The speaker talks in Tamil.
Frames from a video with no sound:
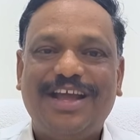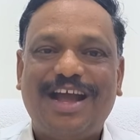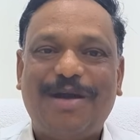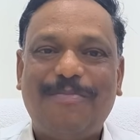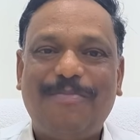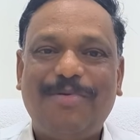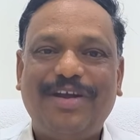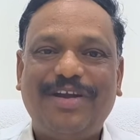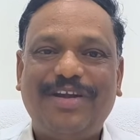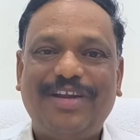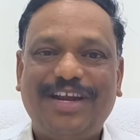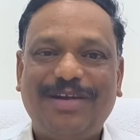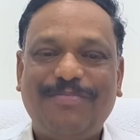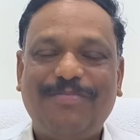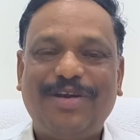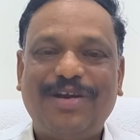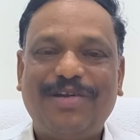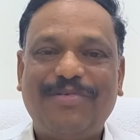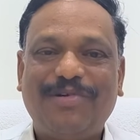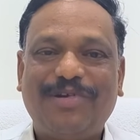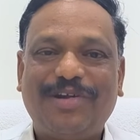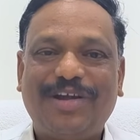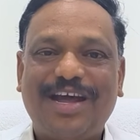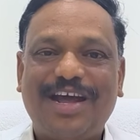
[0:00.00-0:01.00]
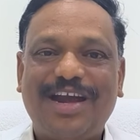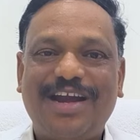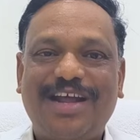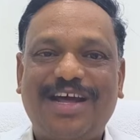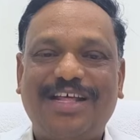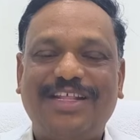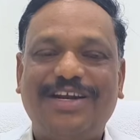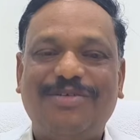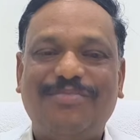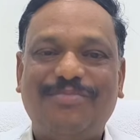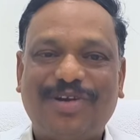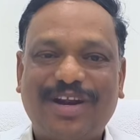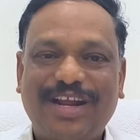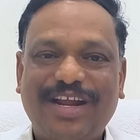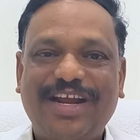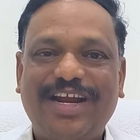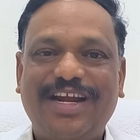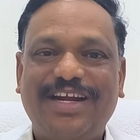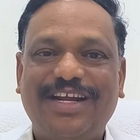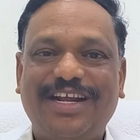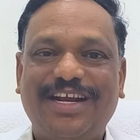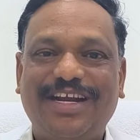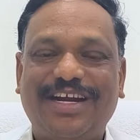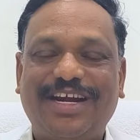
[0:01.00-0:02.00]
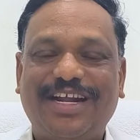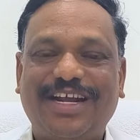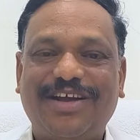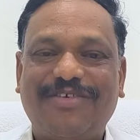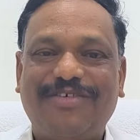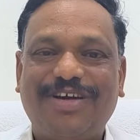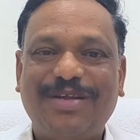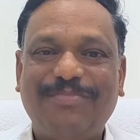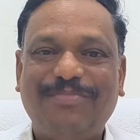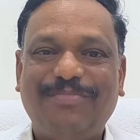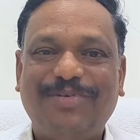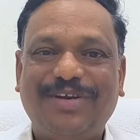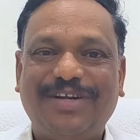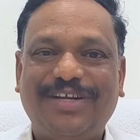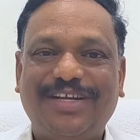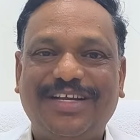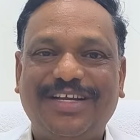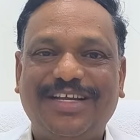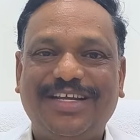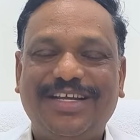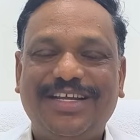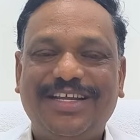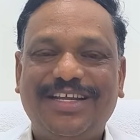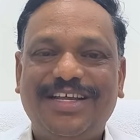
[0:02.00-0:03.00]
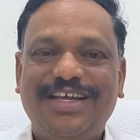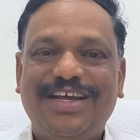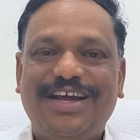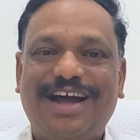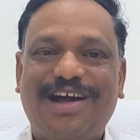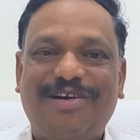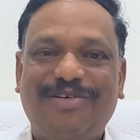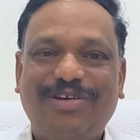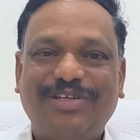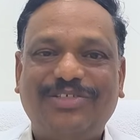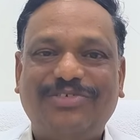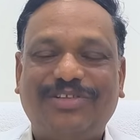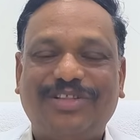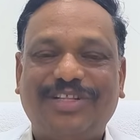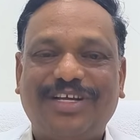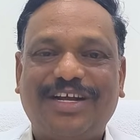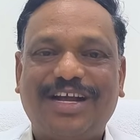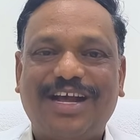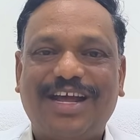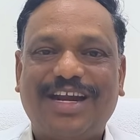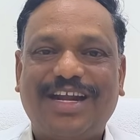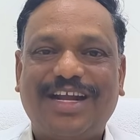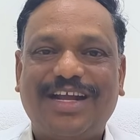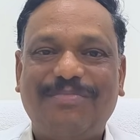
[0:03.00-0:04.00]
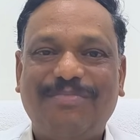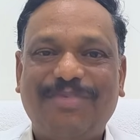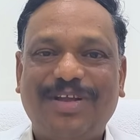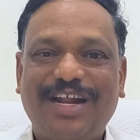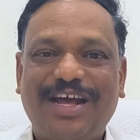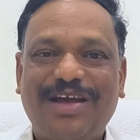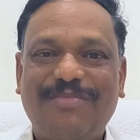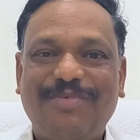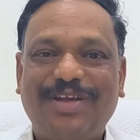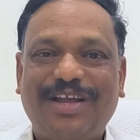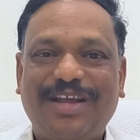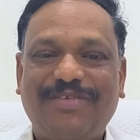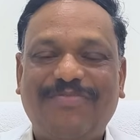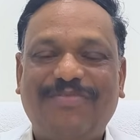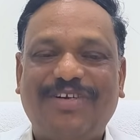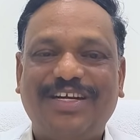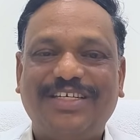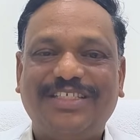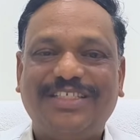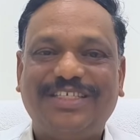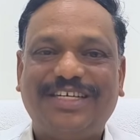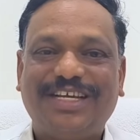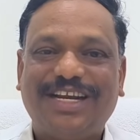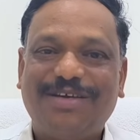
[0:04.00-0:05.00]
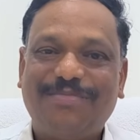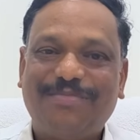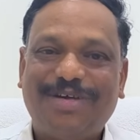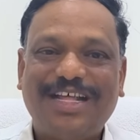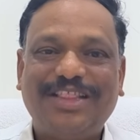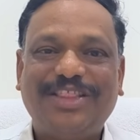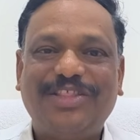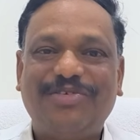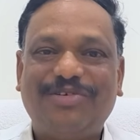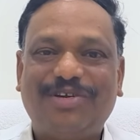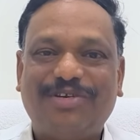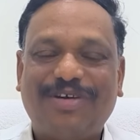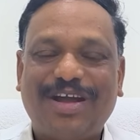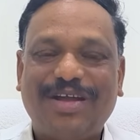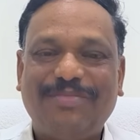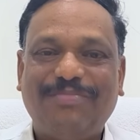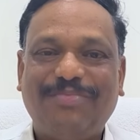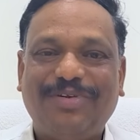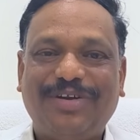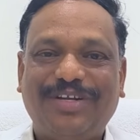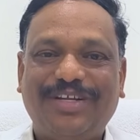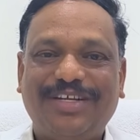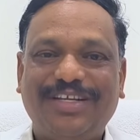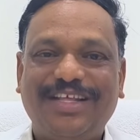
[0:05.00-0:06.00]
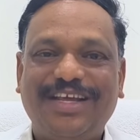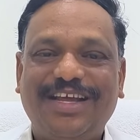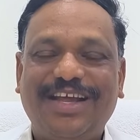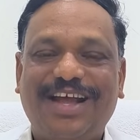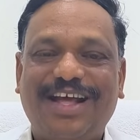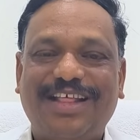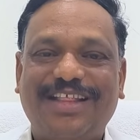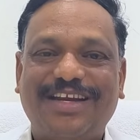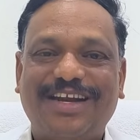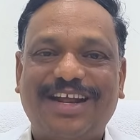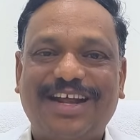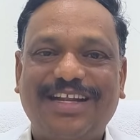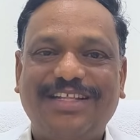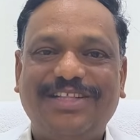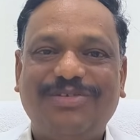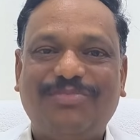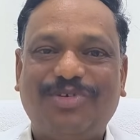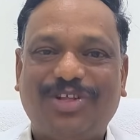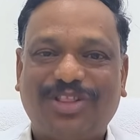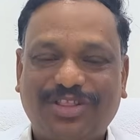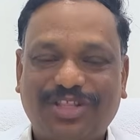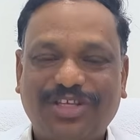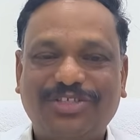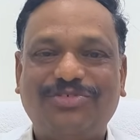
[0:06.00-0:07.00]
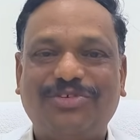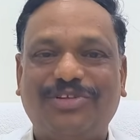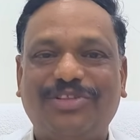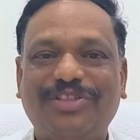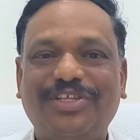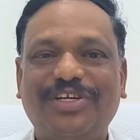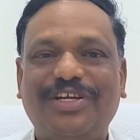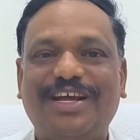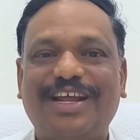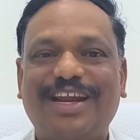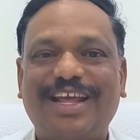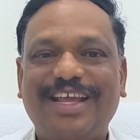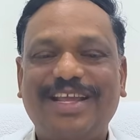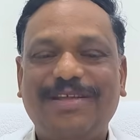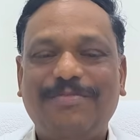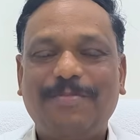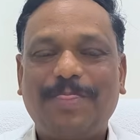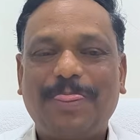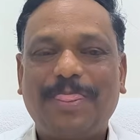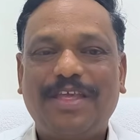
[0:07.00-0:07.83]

அப்படி டீல் பண்ண விட்டால் அதில் முறைகேடுகள் நடக்க வாய்ப்பு இருக்குது அவங்க சொந்தக்காரங்க பினாமிகள் ஃப்ரெண்ட்ஸுக்கெல்லாம் மாற்றி விட வாய்ப்பு இருக்குது அதனால் அந்த மொத்த சொத்துக்களை